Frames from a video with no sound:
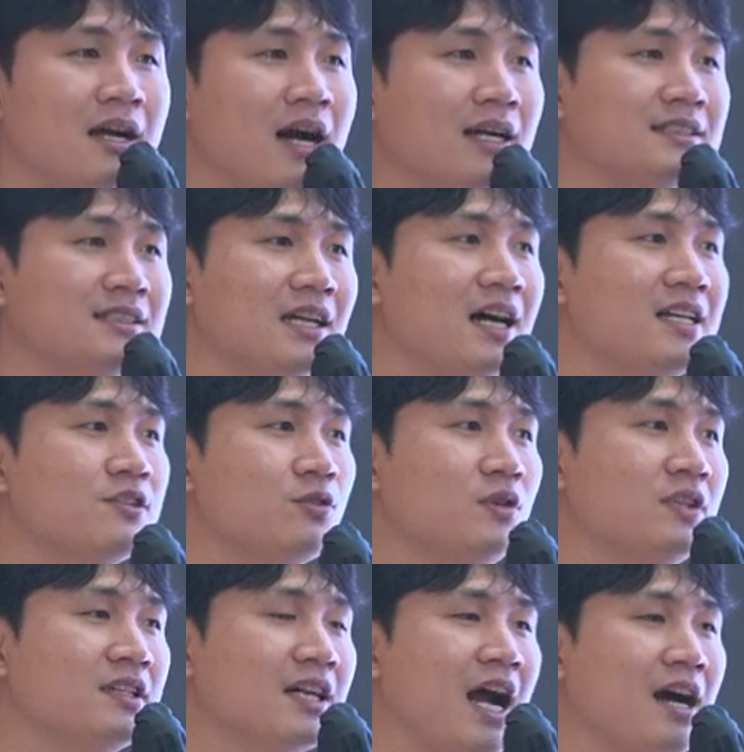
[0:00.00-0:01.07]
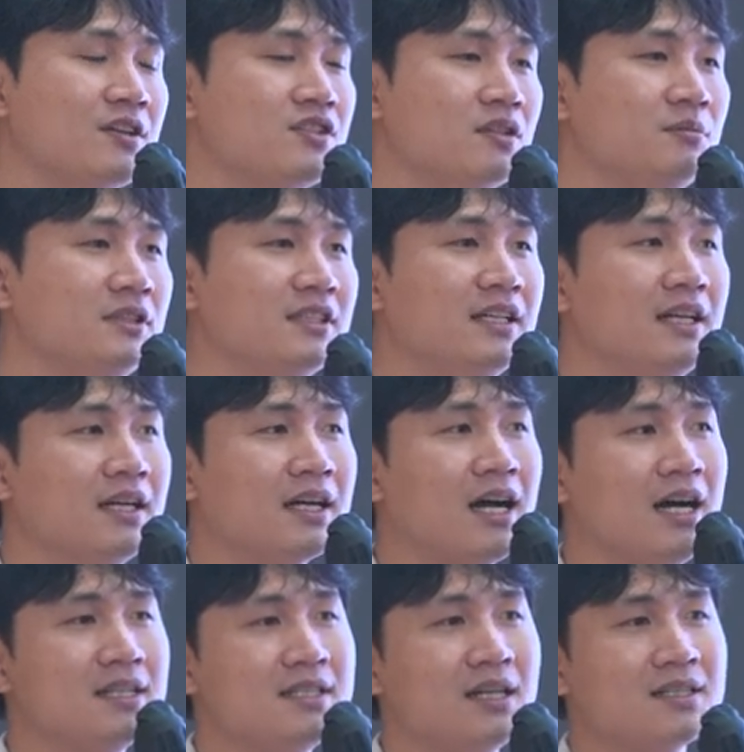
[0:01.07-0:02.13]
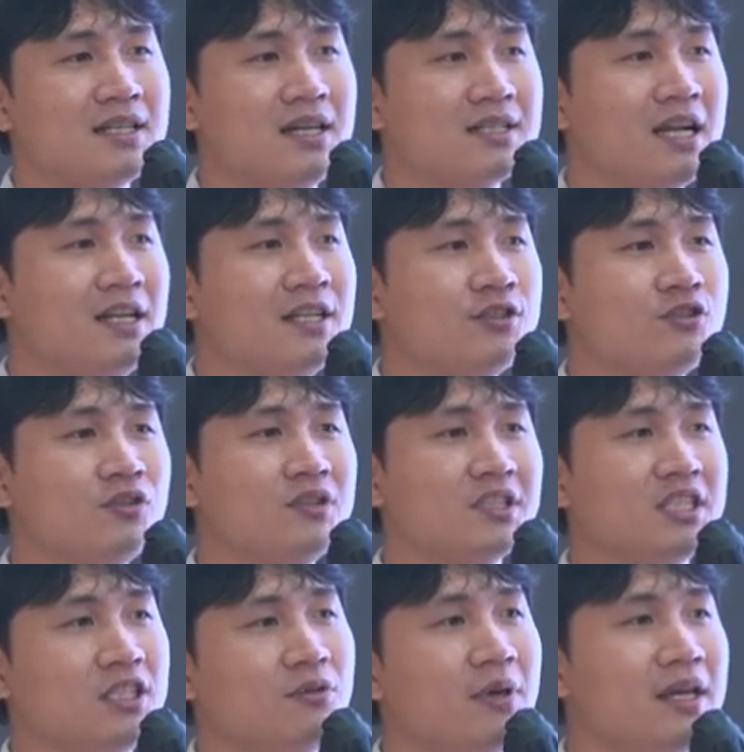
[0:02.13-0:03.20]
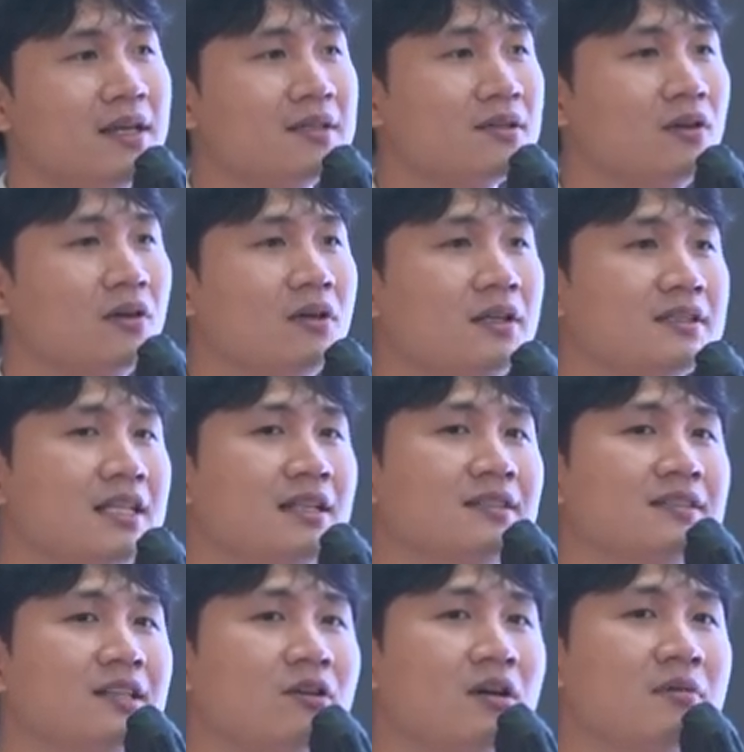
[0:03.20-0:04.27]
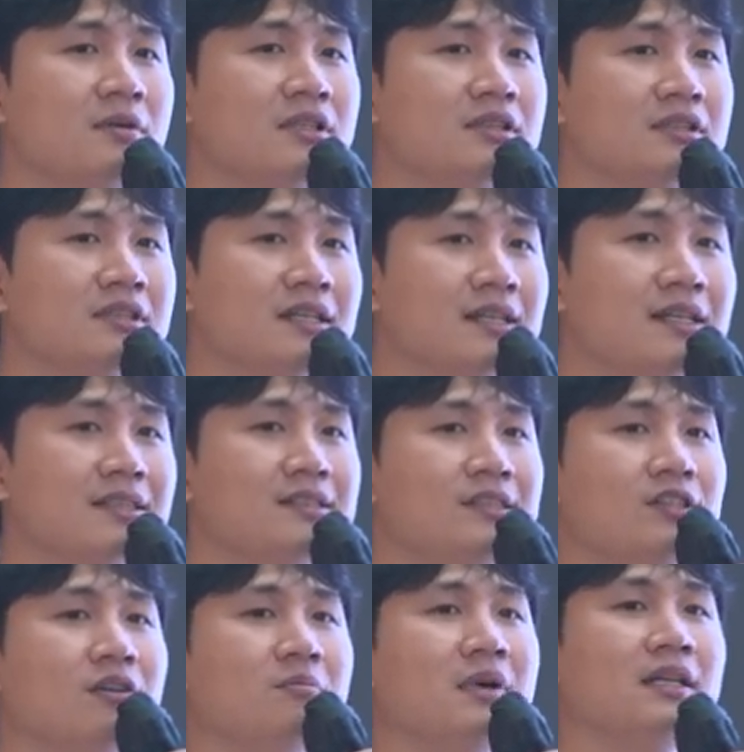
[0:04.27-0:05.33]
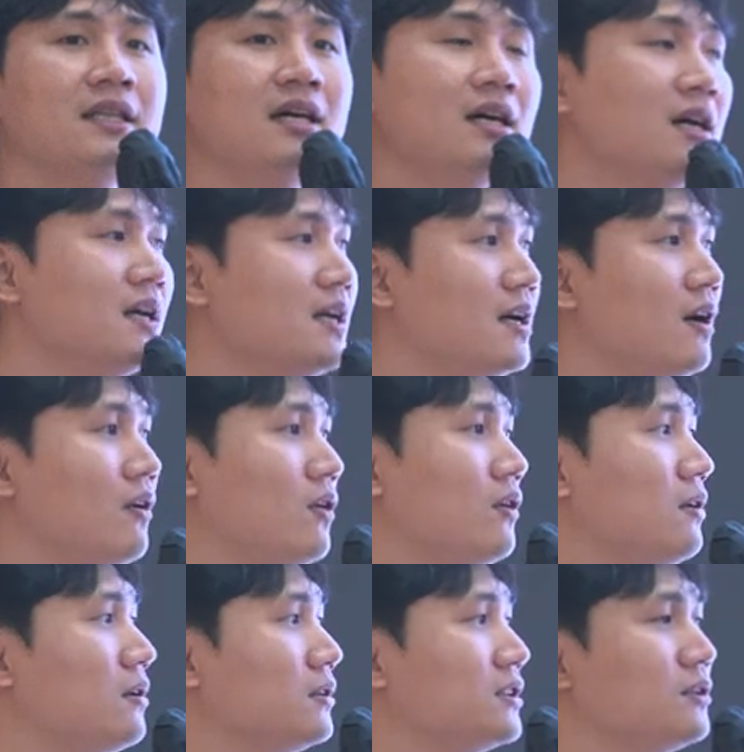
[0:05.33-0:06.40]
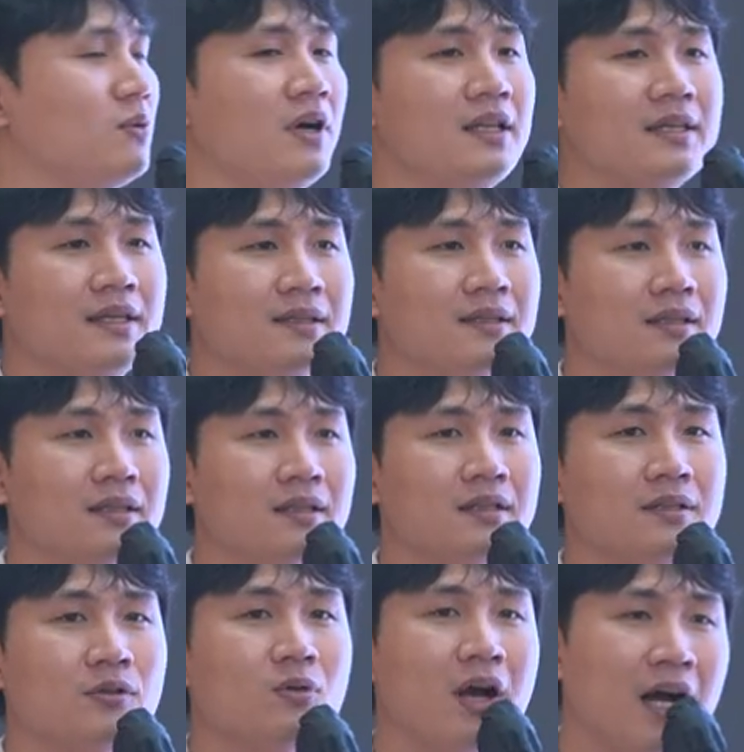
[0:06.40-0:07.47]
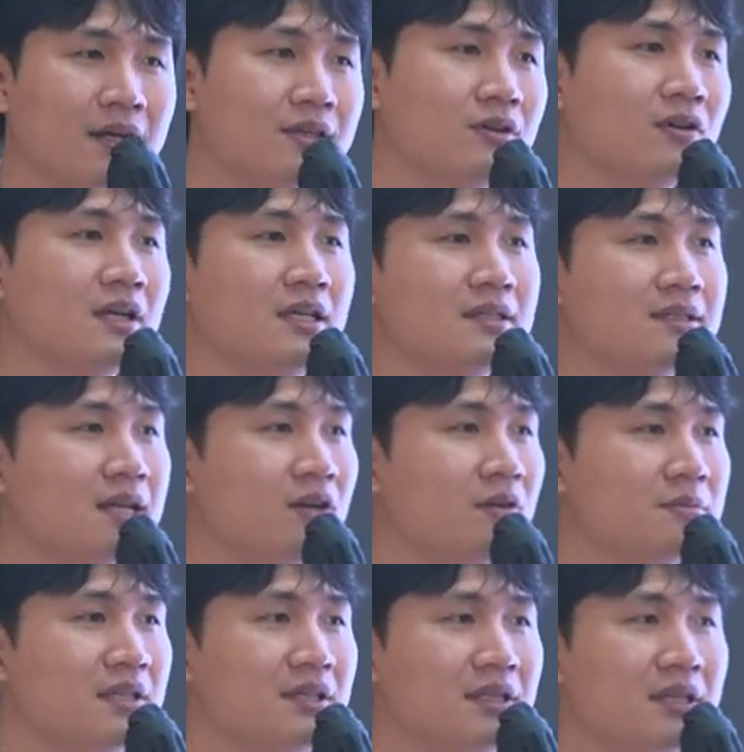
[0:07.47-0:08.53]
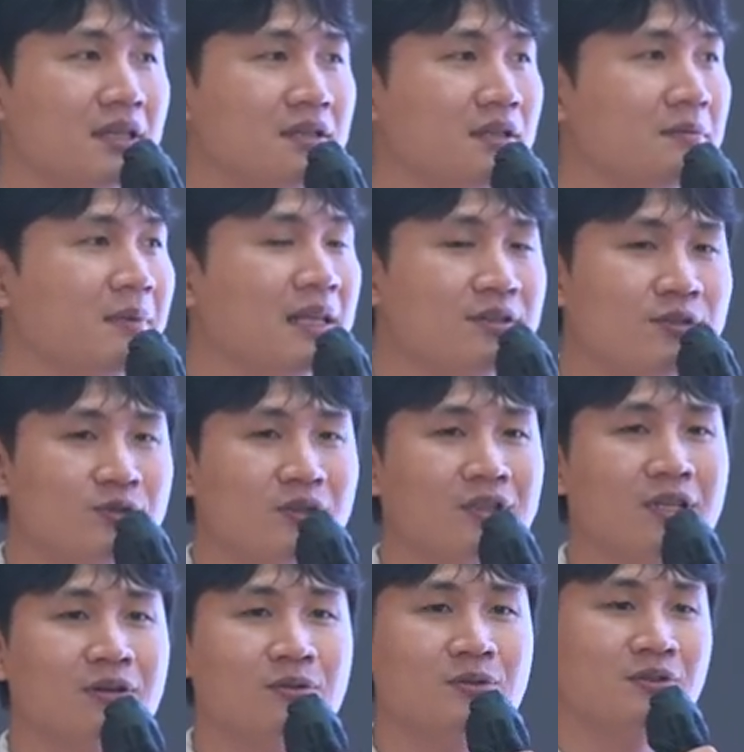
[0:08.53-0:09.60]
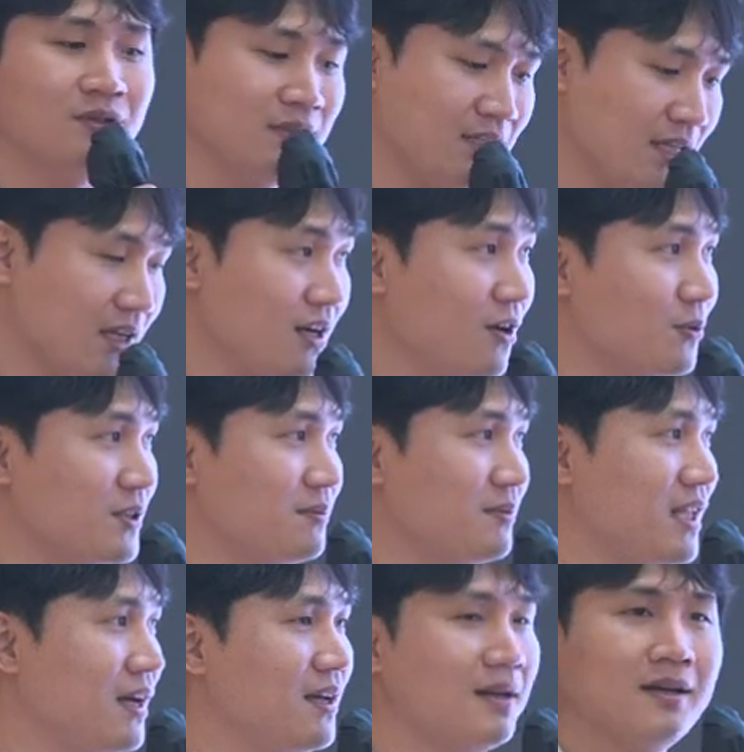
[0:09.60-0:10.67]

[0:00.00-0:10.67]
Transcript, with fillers: 각자 가지고 있는 강점을 가장 잘 살릴 수 있는 기회에서 찾는다고 하면은 지역마다 어, 특화된 그리고 강력한 창업 생태계를 만들 수 있다고 저는 생각하고 있습니다.